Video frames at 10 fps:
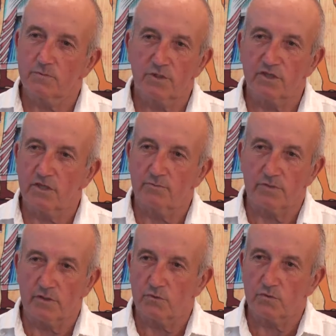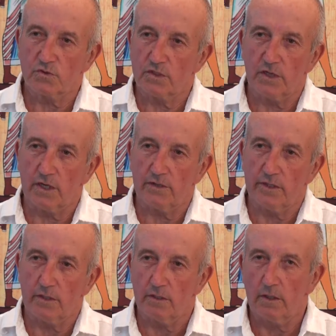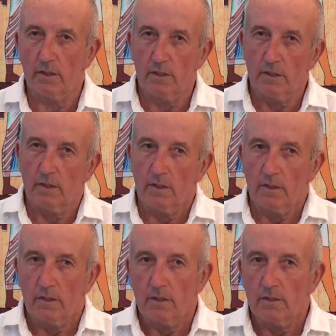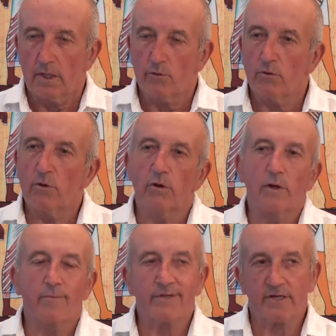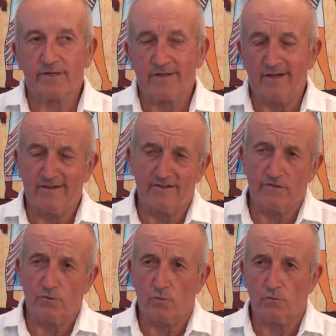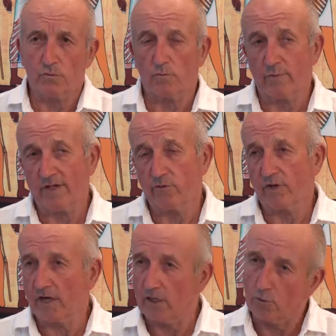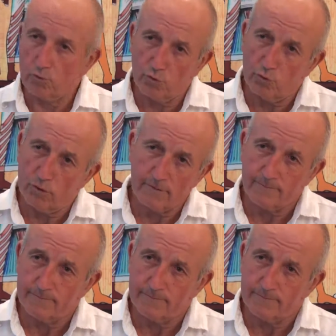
Petit à petit, tout s'est dégradé. Il y a eu la matérialisation complète de l'agriculture,